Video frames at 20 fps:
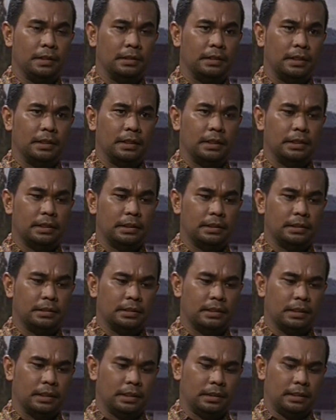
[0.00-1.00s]
ternyata
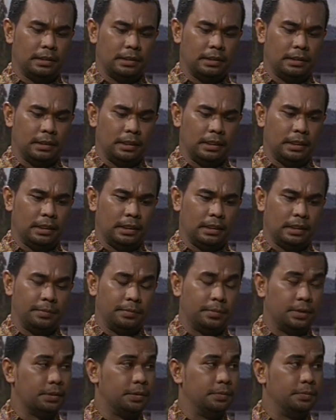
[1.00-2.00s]
setelah kita adakan
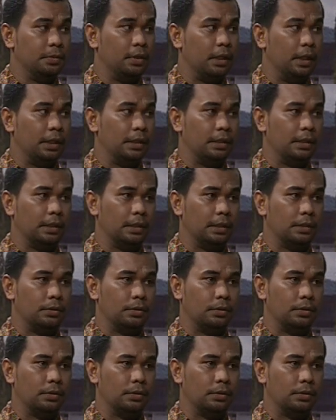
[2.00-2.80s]
pertemuan dengan hmm.